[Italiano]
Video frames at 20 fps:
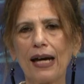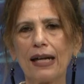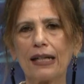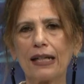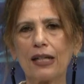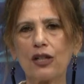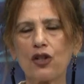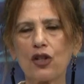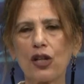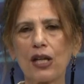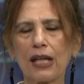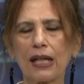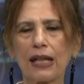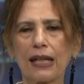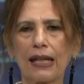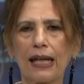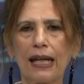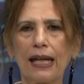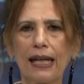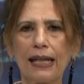
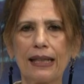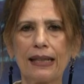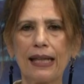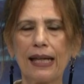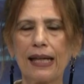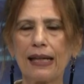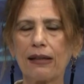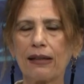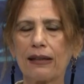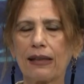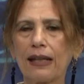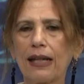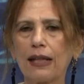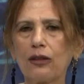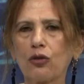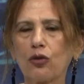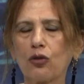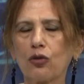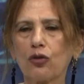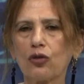ricerca ed è in
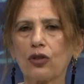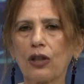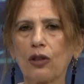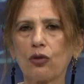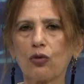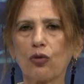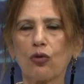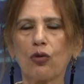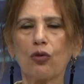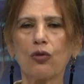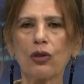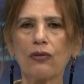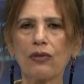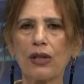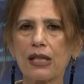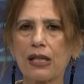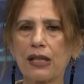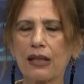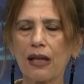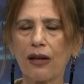diretto contatto con
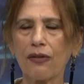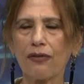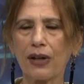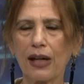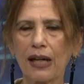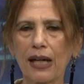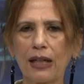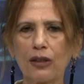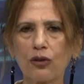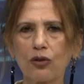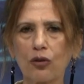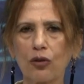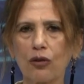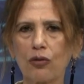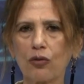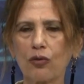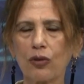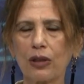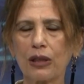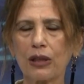l'università, fra
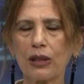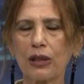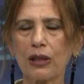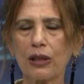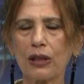l'altro lunedì